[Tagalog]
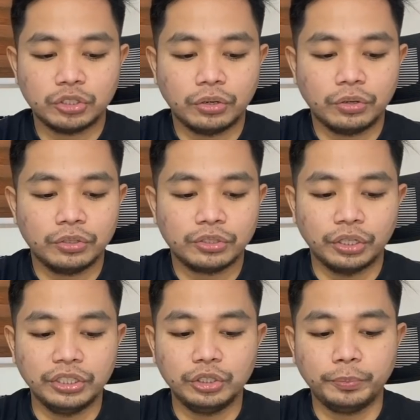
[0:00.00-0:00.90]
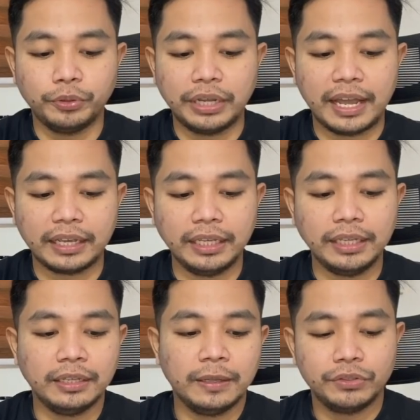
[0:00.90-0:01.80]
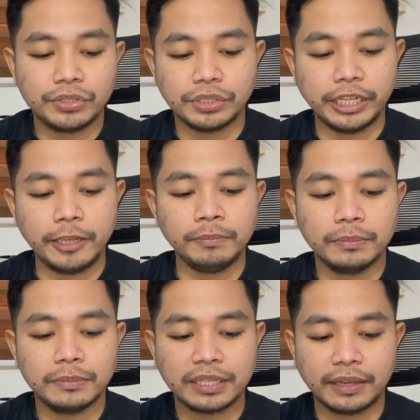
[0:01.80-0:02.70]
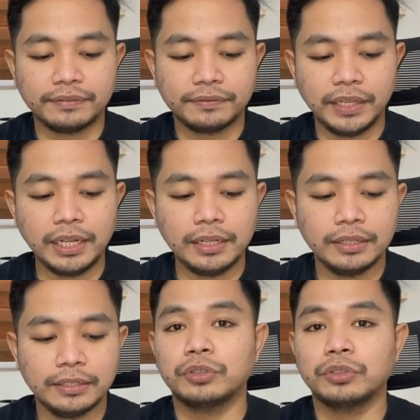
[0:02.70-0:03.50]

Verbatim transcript: So, so andito po yung aking username, Seville.